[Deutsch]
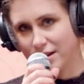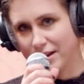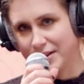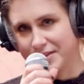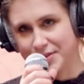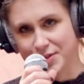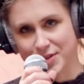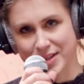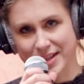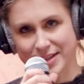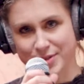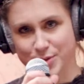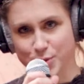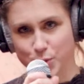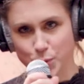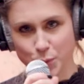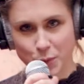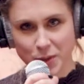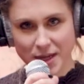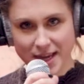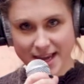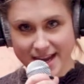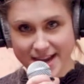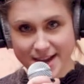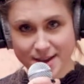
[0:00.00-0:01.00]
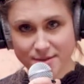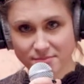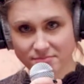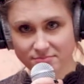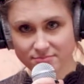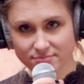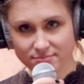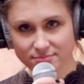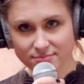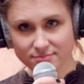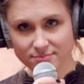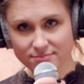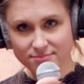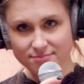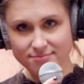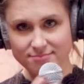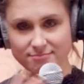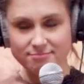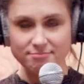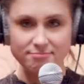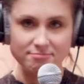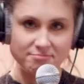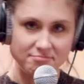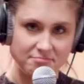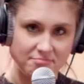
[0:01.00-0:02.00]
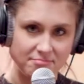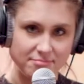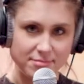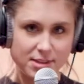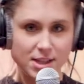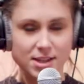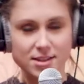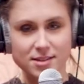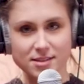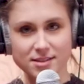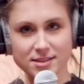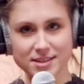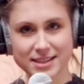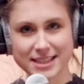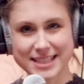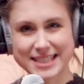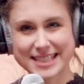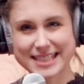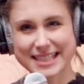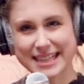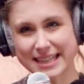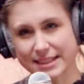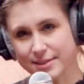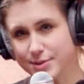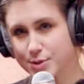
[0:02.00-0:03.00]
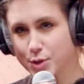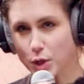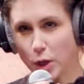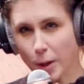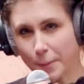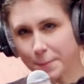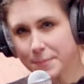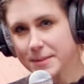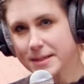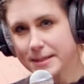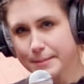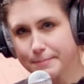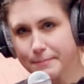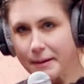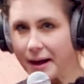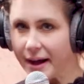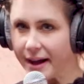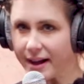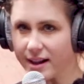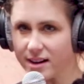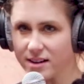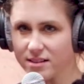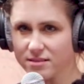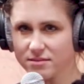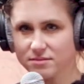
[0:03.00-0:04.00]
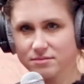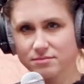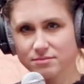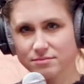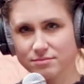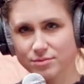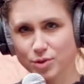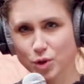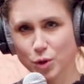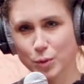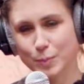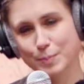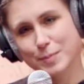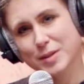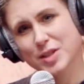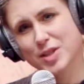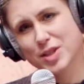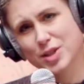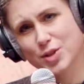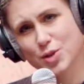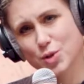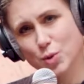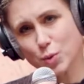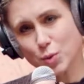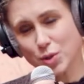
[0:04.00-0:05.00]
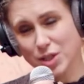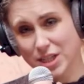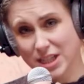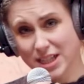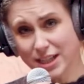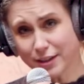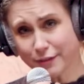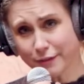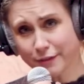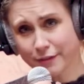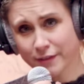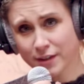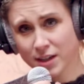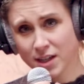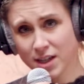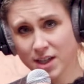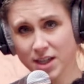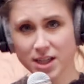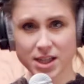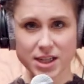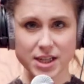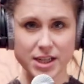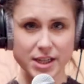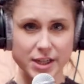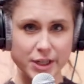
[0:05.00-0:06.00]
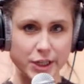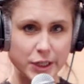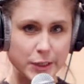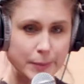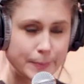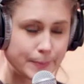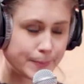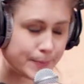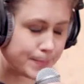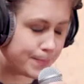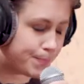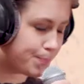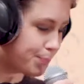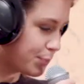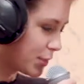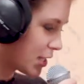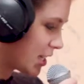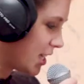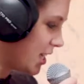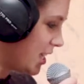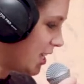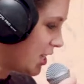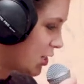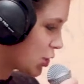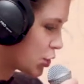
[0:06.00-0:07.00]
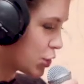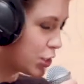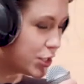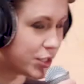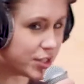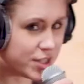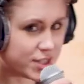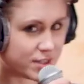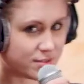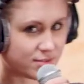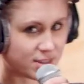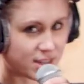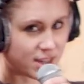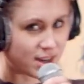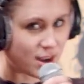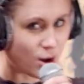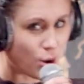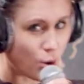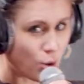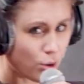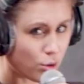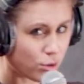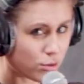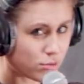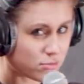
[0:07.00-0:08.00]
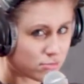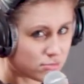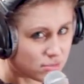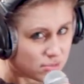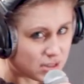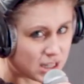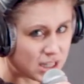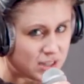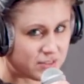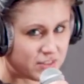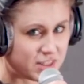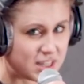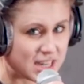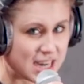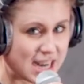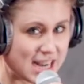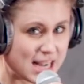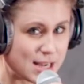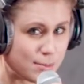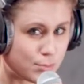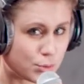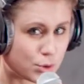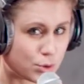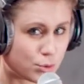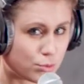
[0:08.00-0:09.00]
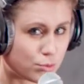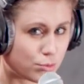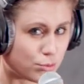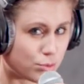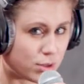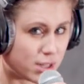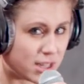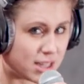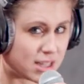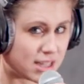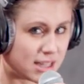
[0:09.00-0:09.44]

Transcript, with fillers: Ist ganz okay. Nicht ganz optimal, noch ein bisschen zu tief. Ähm, ihr könnt dann auch entweder Halbton- oder